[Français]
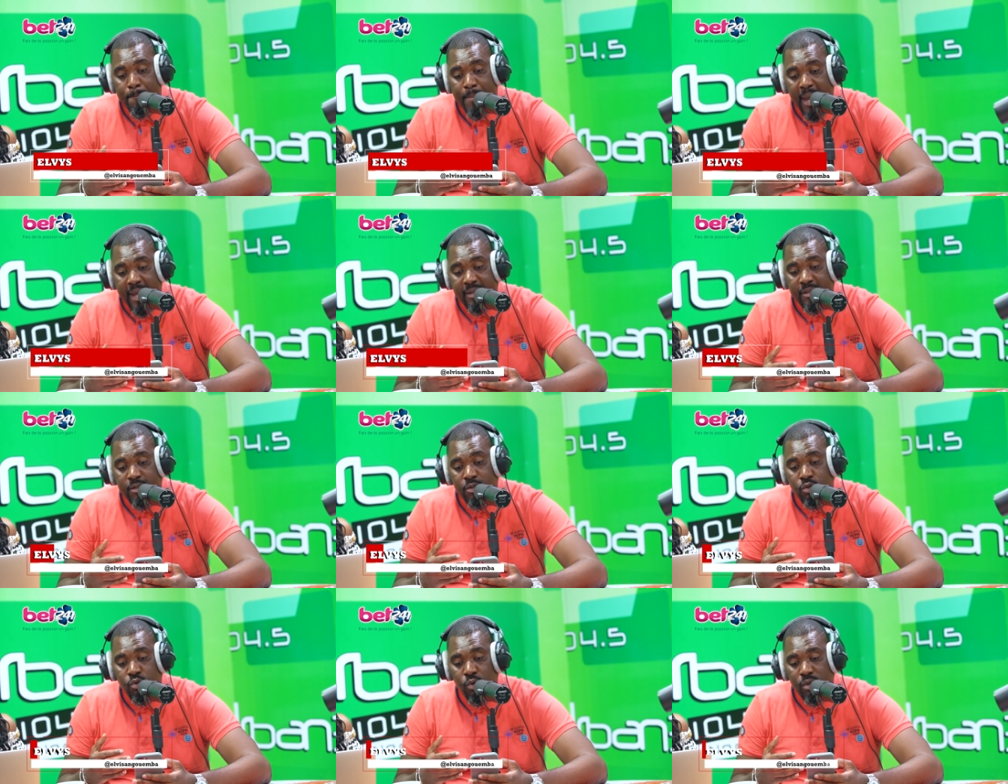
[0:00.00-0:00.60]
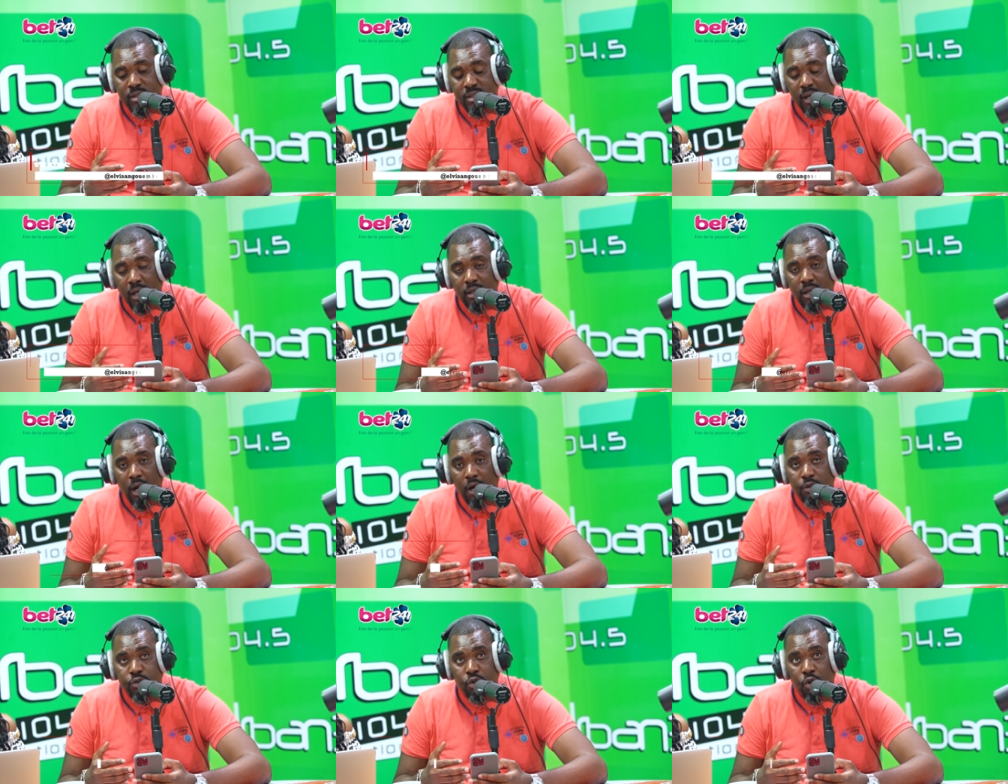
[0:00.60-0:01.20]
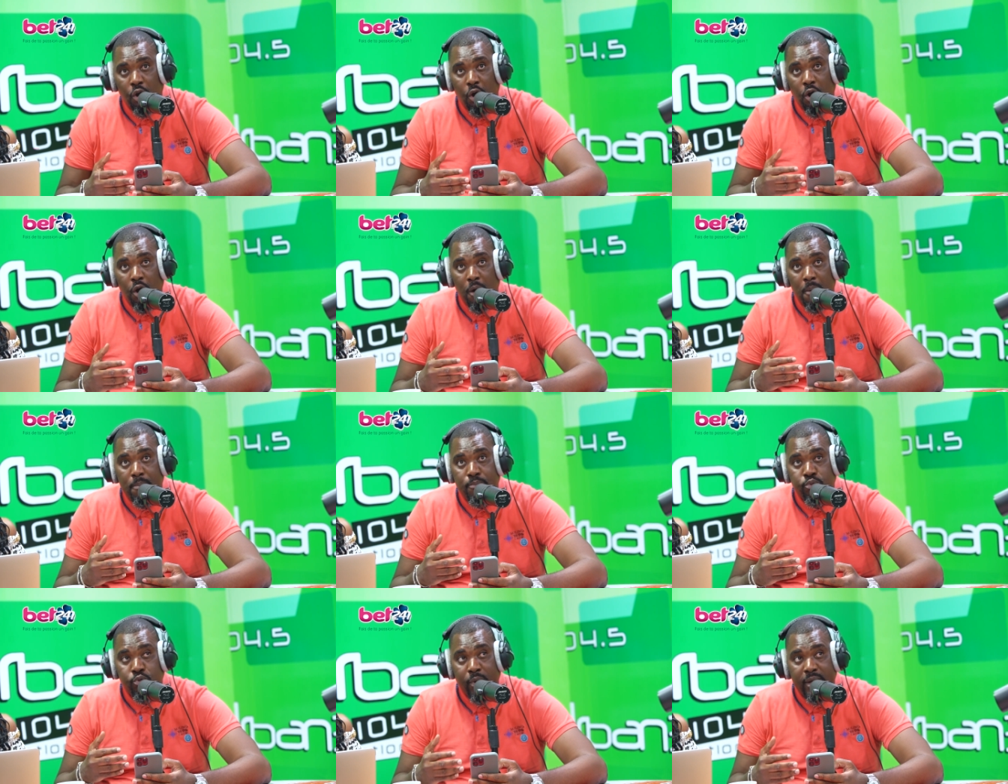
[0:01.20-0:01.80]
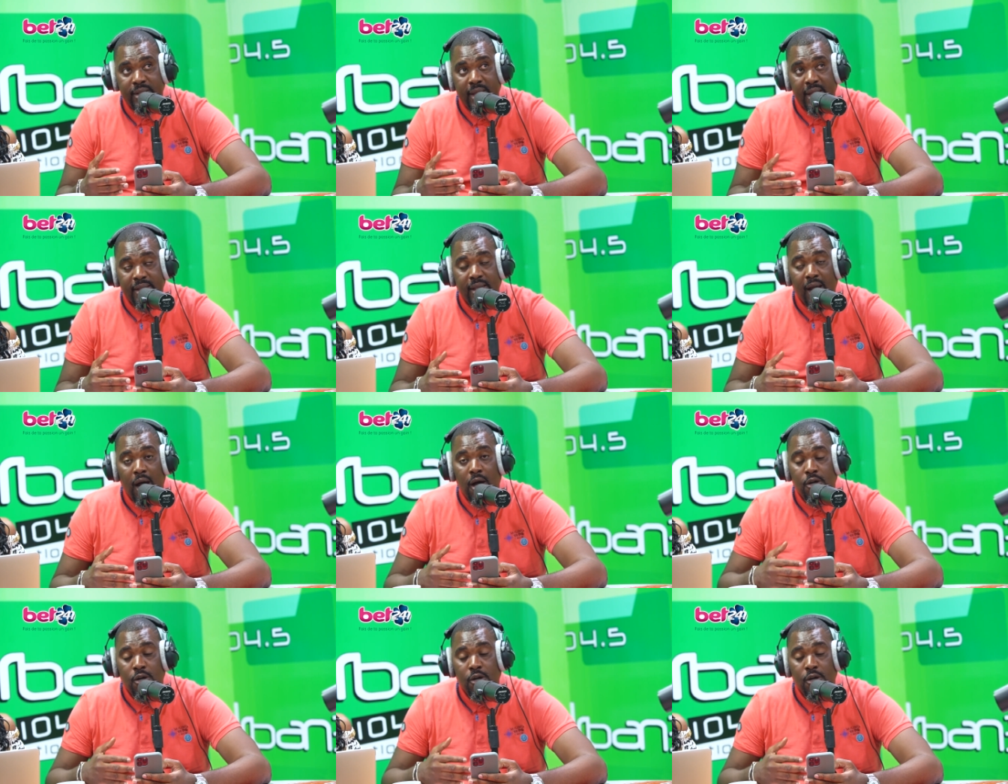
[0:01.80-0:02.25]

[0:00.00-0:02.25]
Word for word: bet251.net.